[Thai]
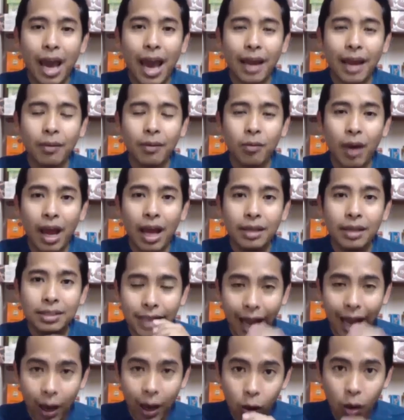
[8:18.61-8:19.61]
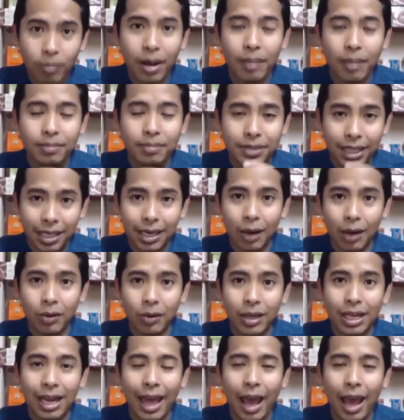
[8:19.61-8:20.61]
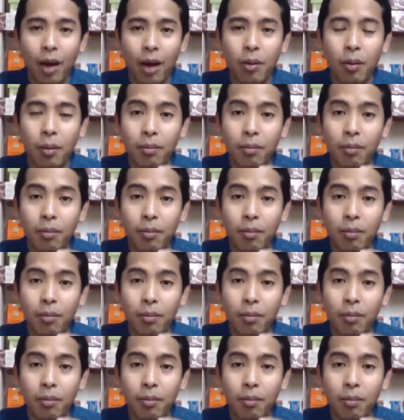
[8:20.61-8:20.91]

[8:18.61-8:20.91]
การณ์ว่าใช้ร่วมกับสิ่งเหล่านี้แล้ว